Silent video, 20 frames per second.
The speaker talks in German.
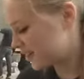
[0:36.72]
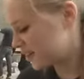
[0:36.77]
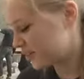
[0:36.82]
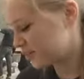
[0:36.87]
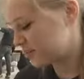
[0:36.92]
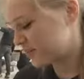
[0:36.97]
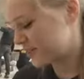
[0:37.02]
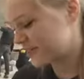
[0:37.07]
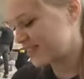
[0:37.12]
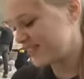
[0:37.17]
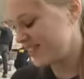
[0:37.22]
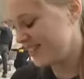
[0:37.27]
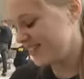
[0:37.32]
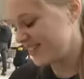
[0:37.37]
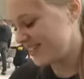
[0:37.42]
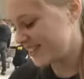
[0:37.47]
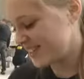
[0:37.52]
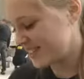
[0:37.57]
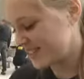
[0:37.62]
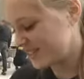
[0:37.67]
aufpassen,
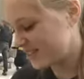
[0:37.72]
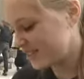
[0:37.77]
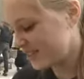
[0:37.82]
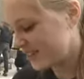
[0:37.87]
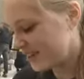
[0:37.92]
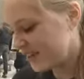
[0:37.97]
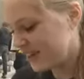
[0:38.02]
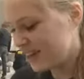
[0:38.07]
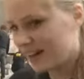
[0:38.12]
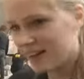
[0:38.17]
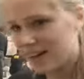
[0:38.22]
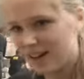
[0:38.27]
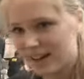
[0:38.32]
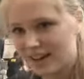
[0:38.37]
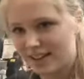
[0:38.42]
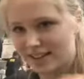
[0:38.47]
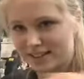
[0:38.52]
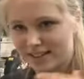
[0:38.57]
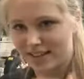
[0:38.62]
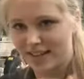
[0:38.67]
dass
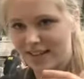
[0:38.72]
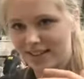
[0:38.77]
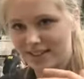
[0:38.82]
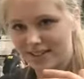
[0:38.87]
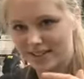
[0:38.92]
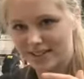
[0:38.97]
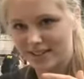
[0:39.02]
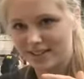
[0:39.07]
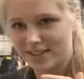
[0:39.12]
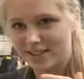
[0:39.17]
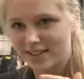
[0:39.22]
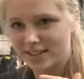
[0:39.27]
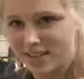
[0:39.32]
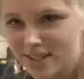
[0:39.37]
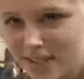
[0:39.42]
acht Reihen sind.